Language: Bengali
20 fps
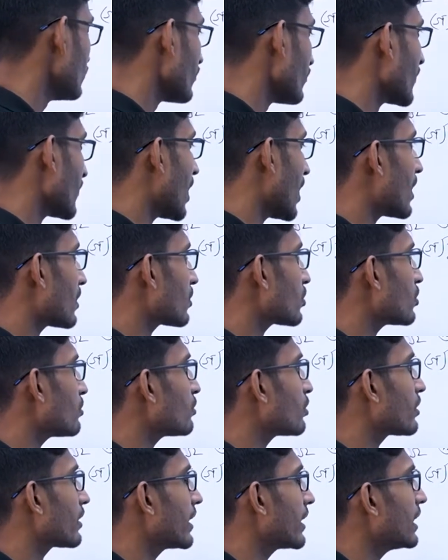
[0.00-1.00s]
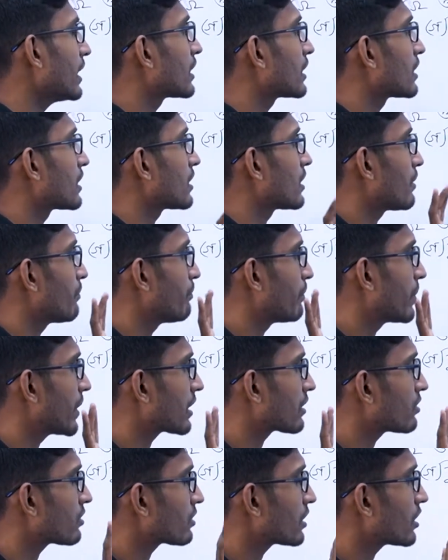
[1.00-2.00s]
আট ওম হলে বের
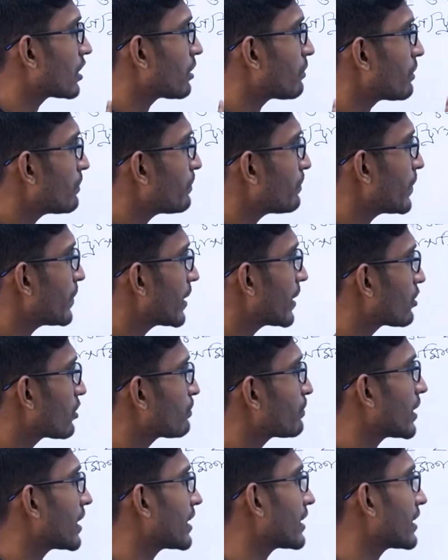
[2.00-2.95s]
করতে হবে প্রেরণ প্রান্তের